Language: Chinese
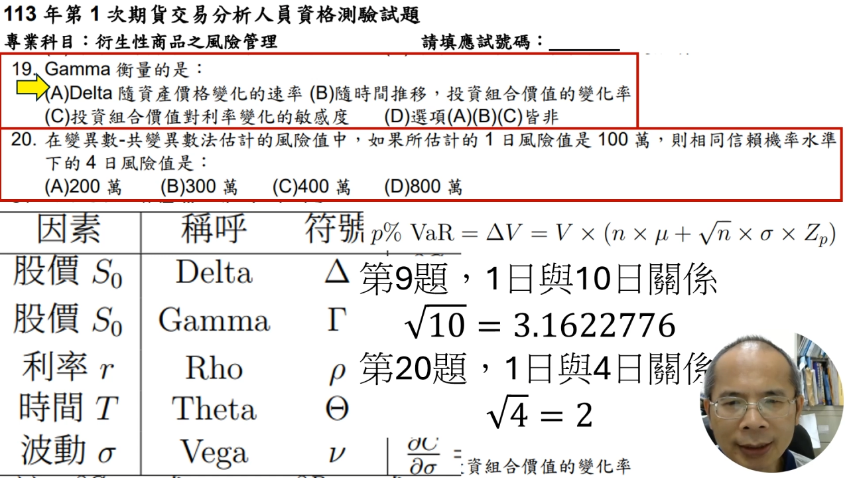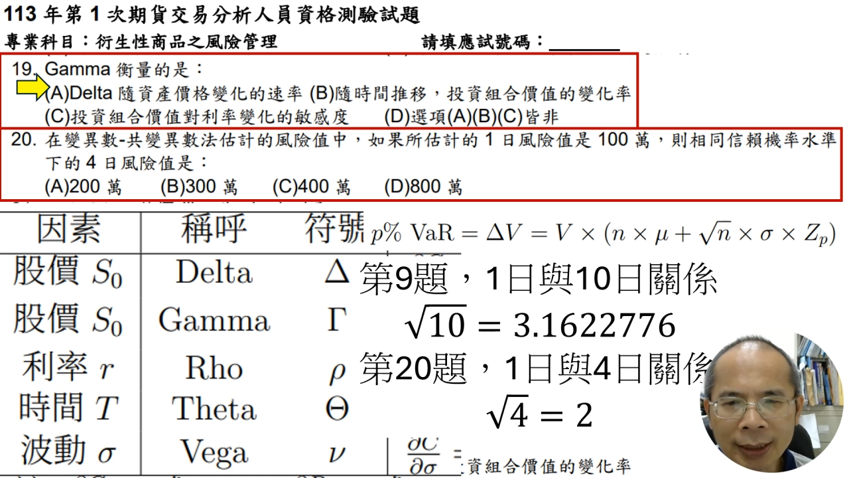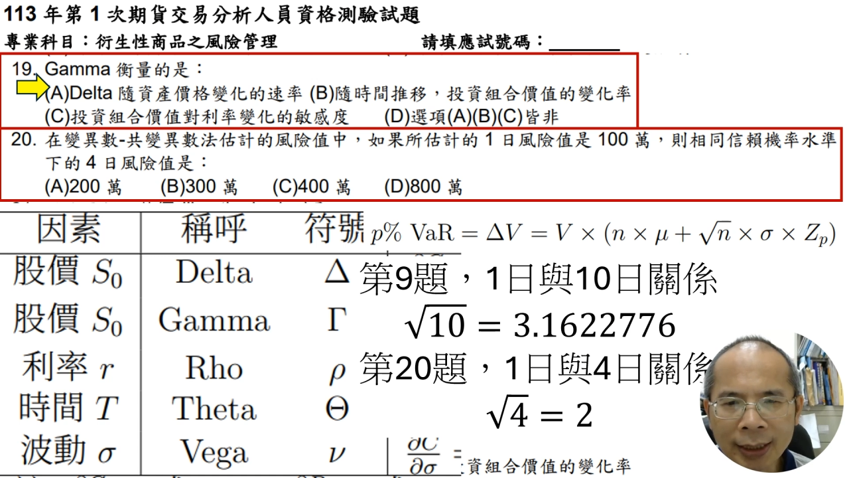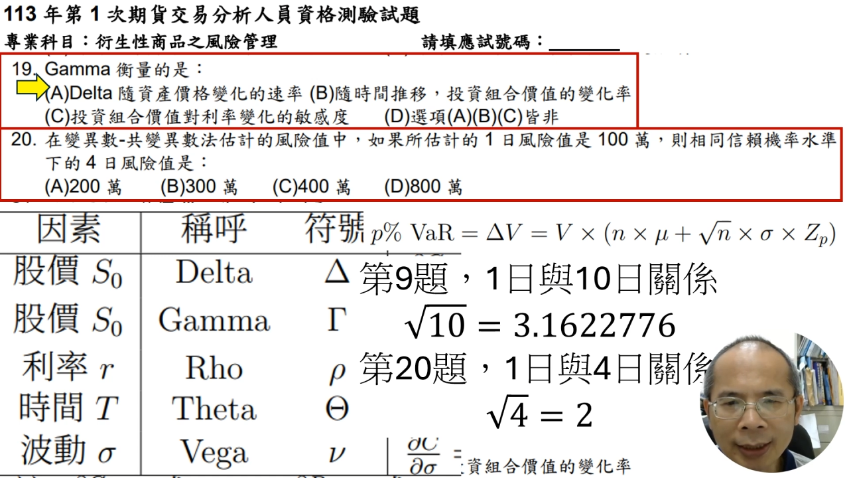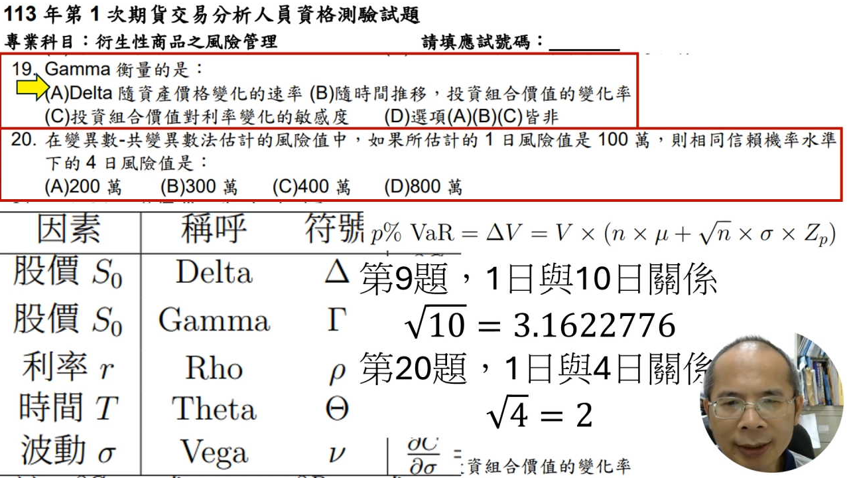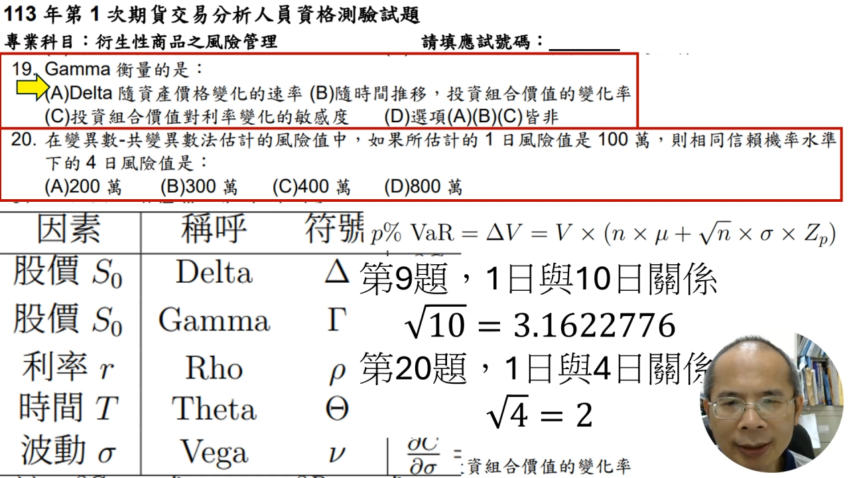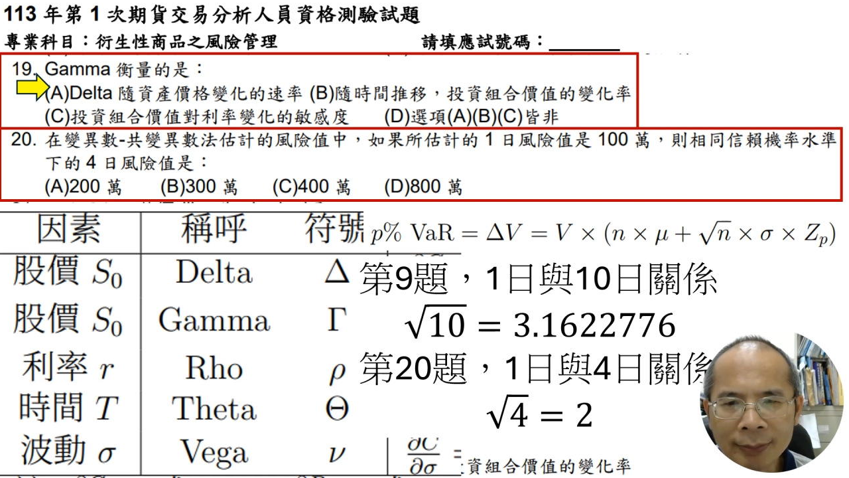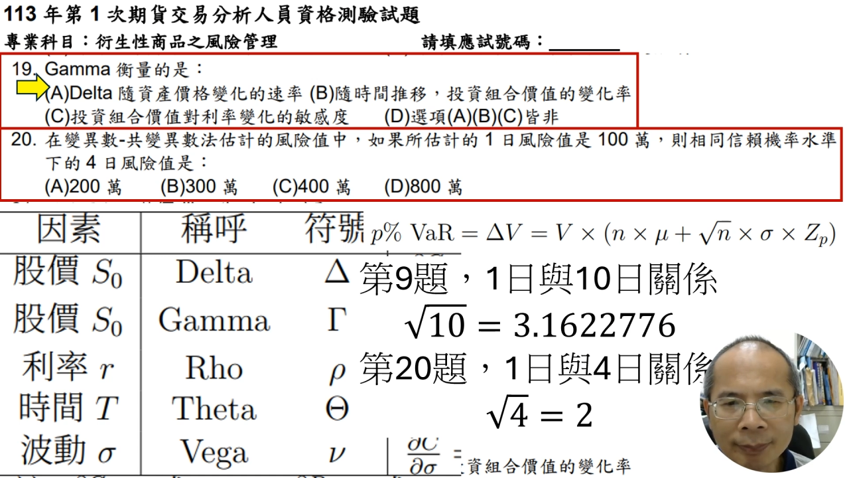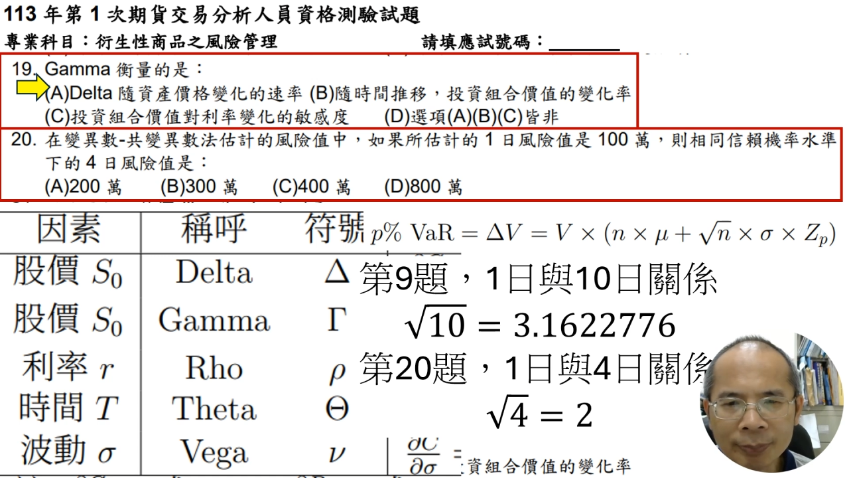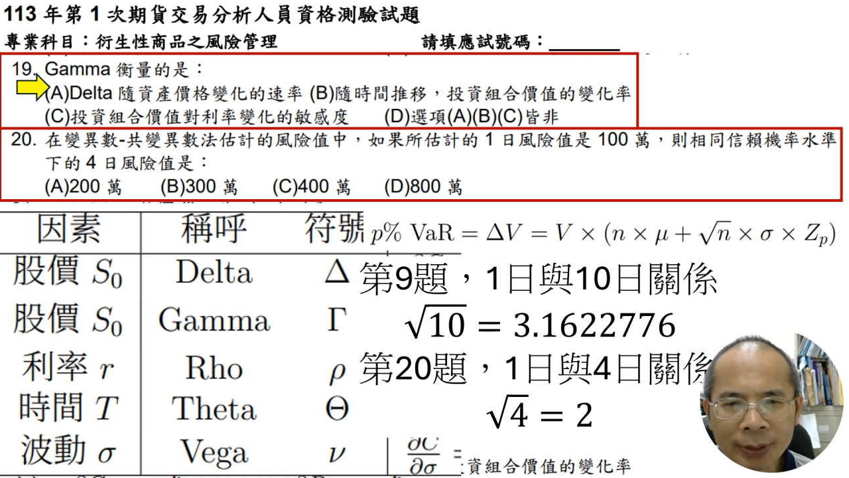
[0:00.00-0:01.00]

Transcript: 天